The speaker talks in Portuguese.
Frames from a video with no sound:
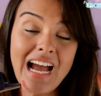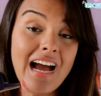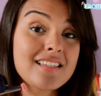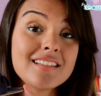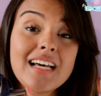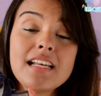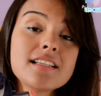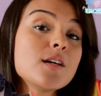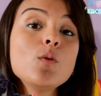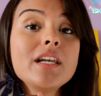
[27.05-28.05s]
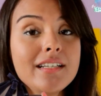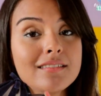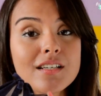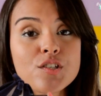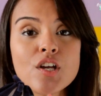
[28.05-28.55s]
As sandálias são
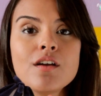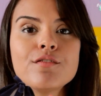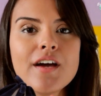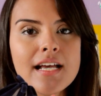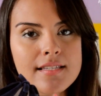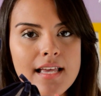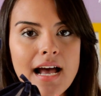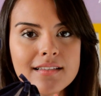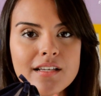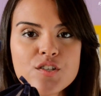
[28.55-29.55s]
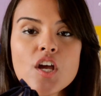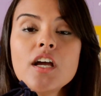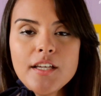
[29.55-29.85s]
lindas, versáteis